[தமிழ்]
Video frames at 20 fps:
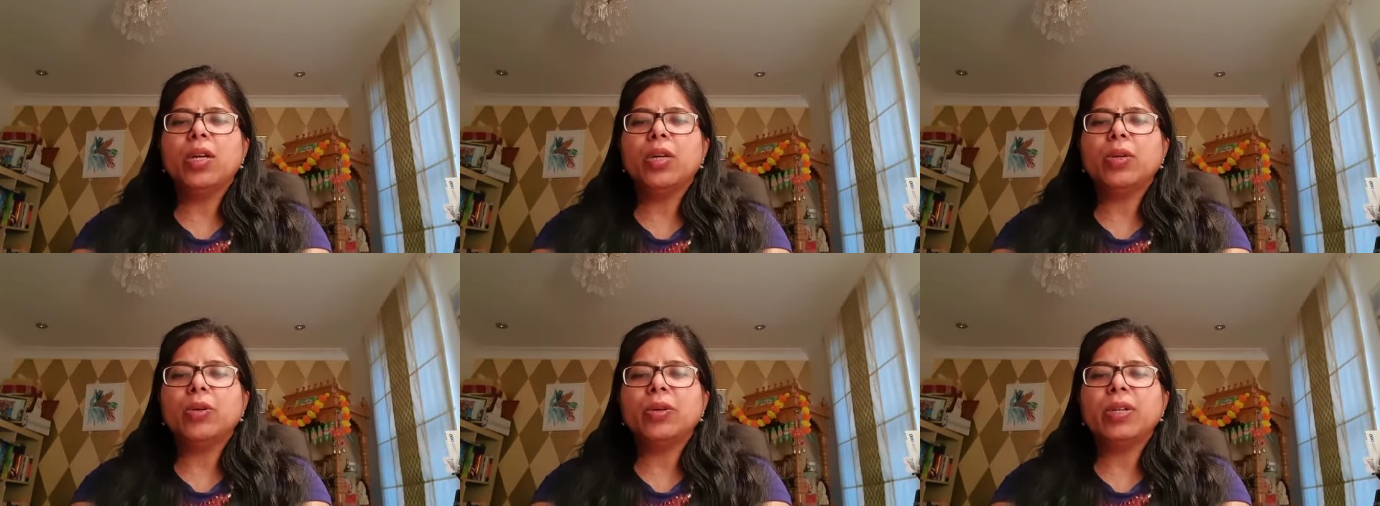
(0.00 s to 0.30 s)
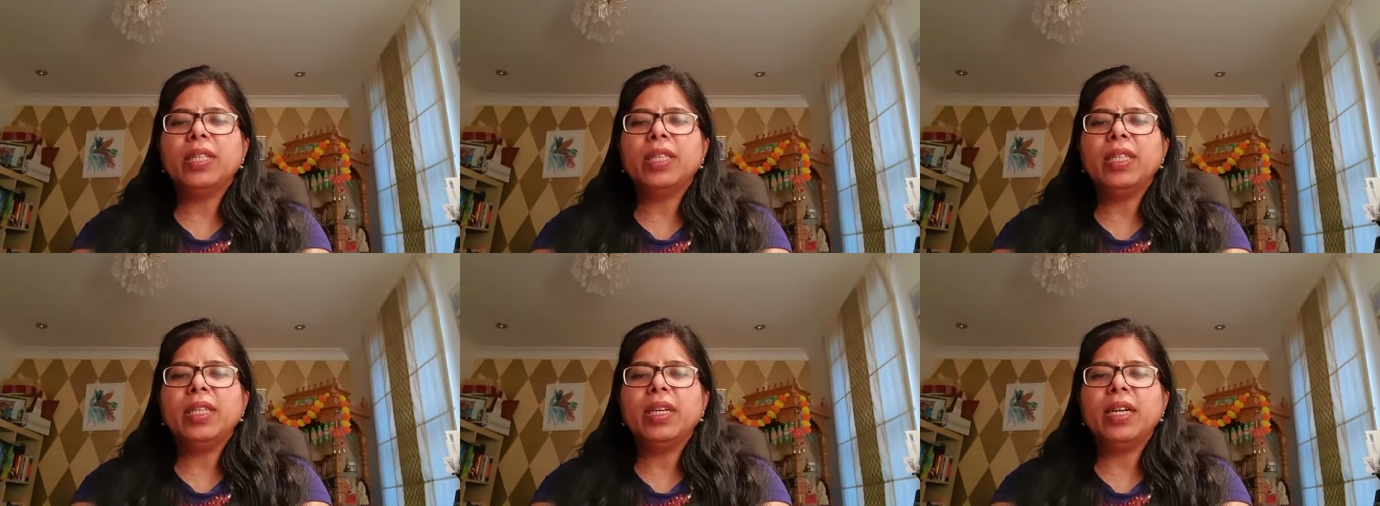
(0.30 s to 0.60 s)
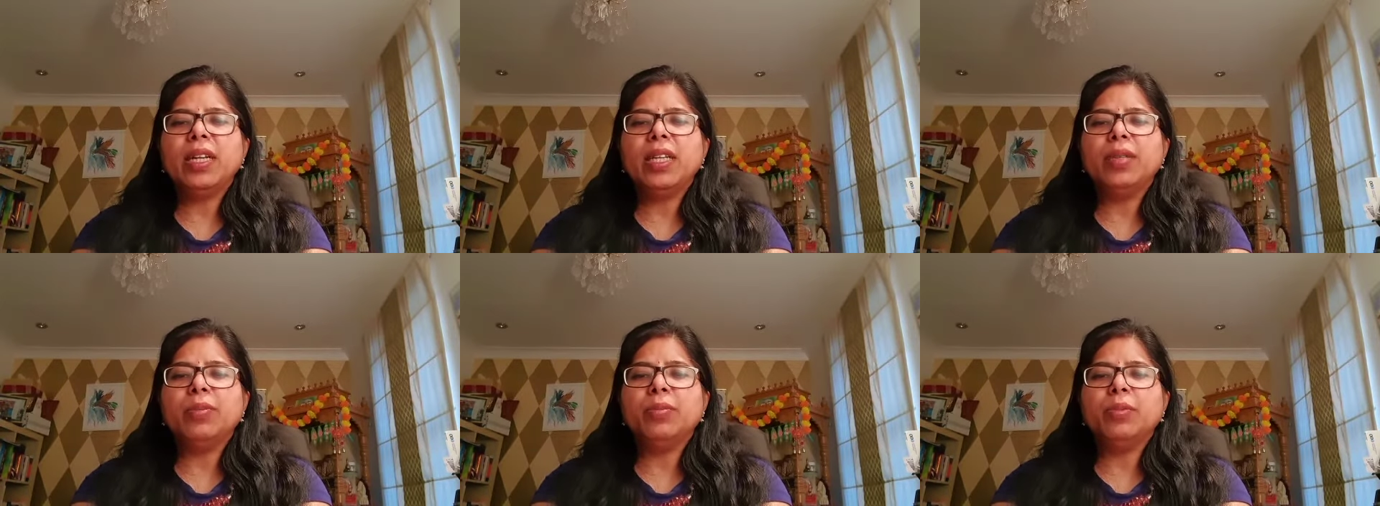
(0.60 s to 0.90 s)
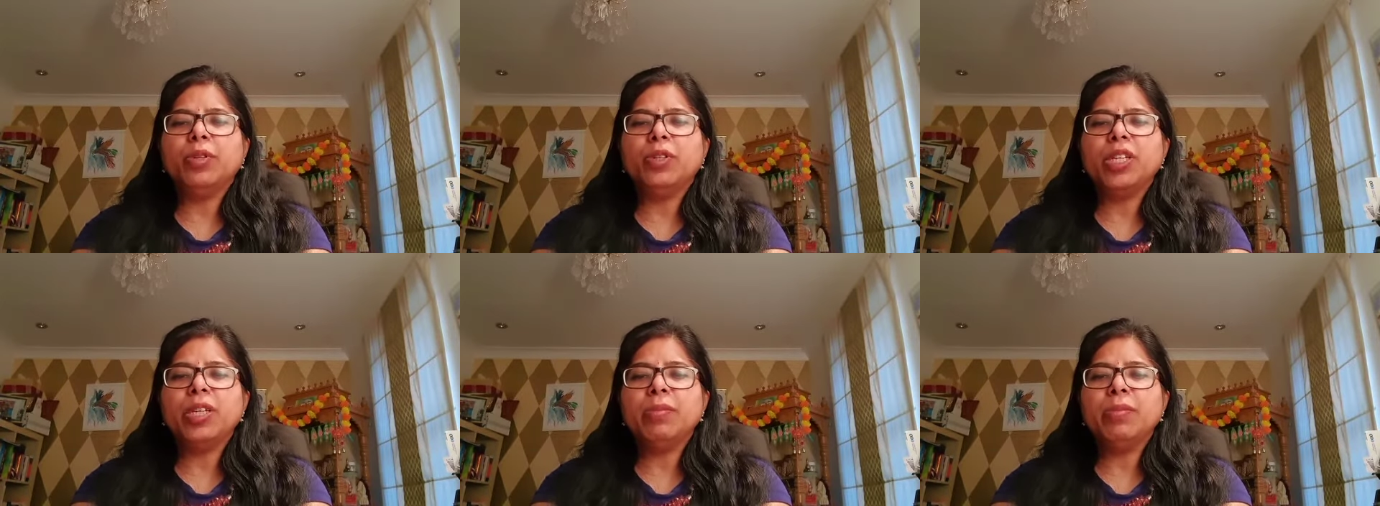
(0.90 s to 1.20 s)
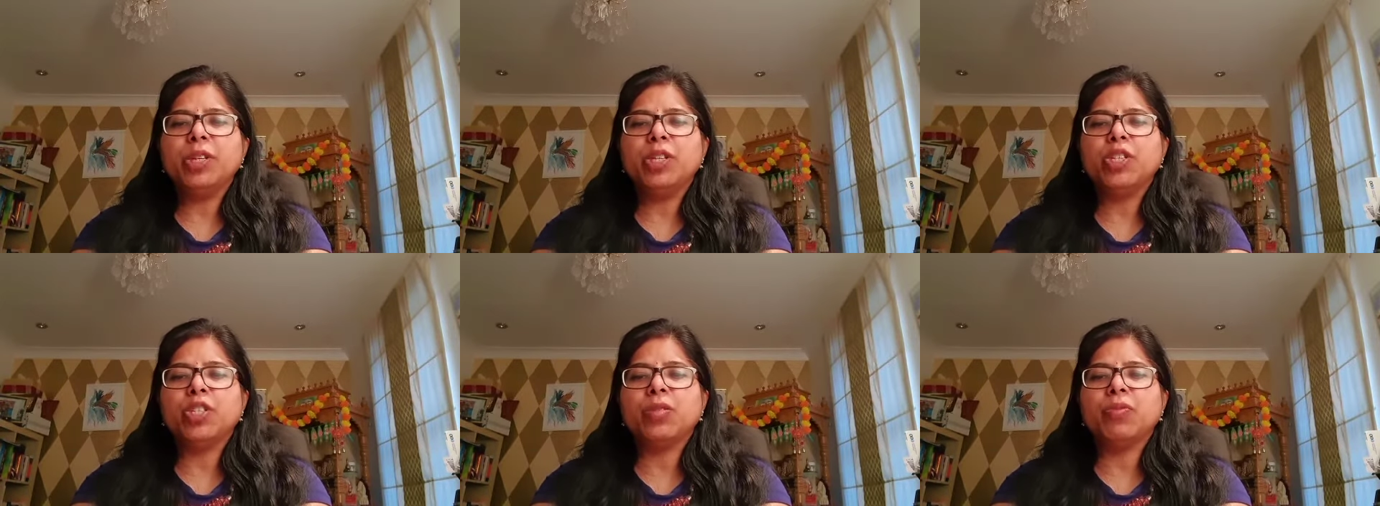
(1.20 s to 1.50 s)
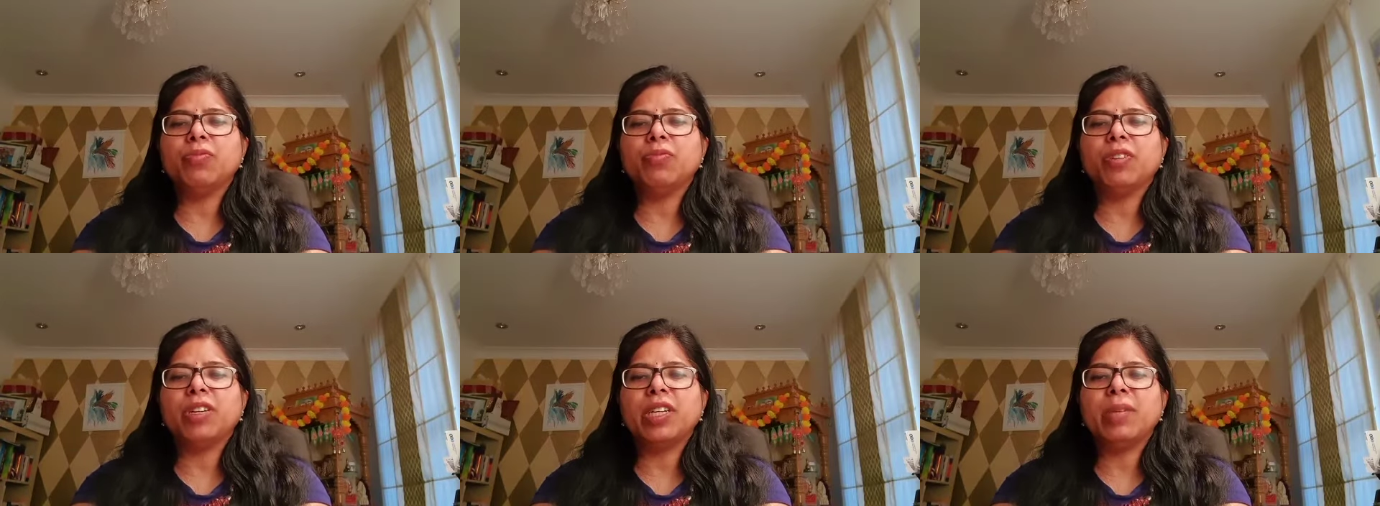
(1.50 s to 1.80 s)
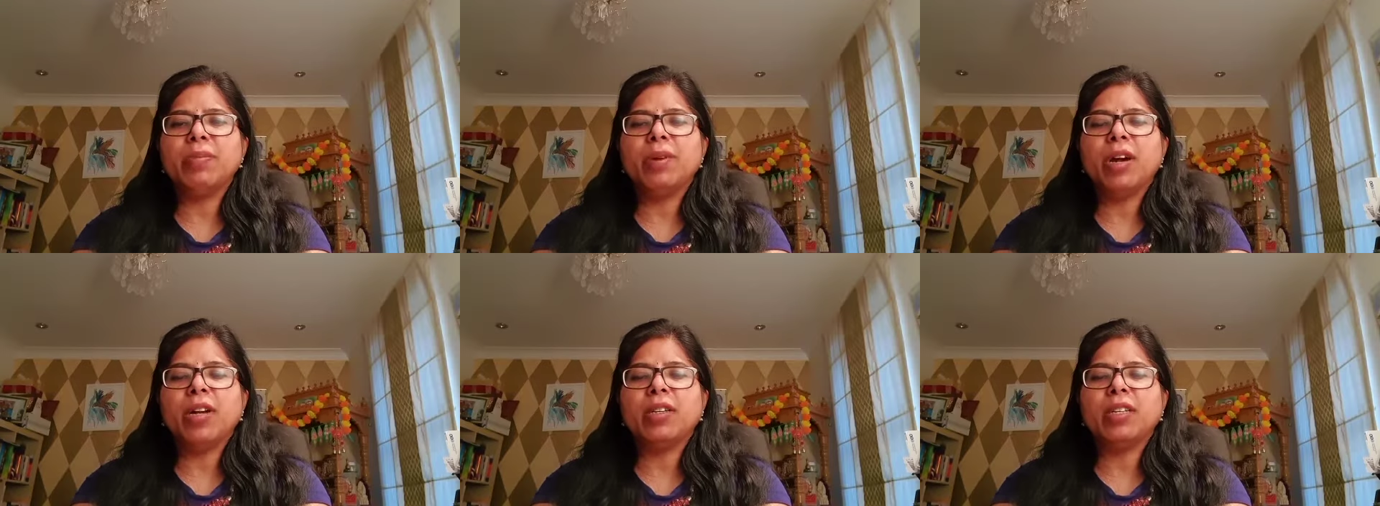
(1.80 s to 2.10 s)
குழந்தைகளின் மொழி மற்றும்
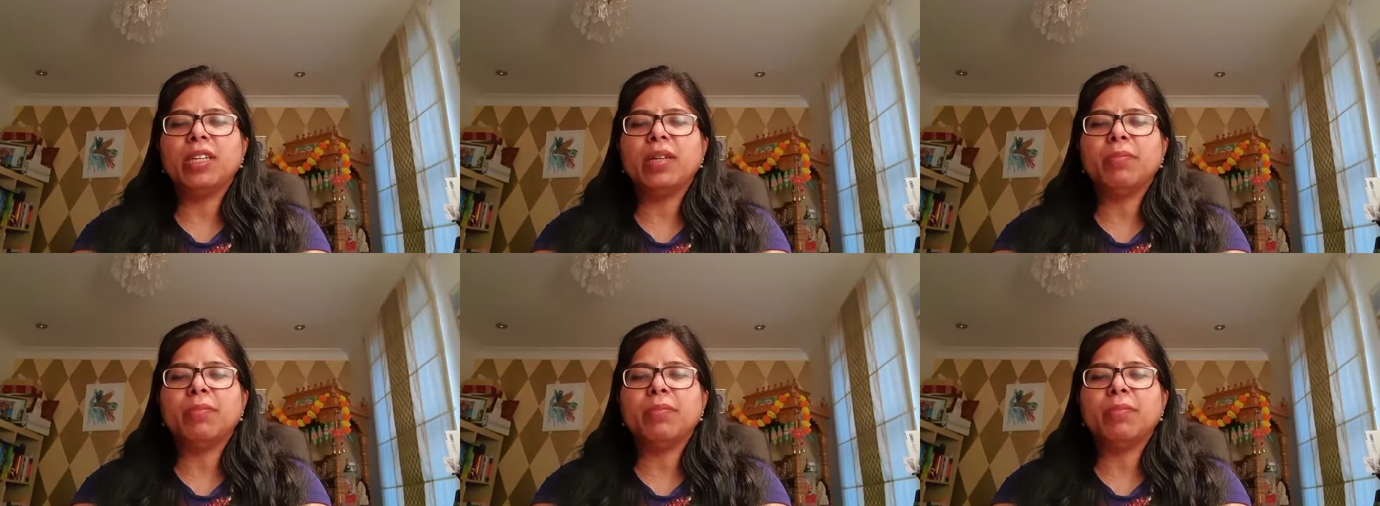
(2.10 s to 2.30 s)
வழிபாட்டின்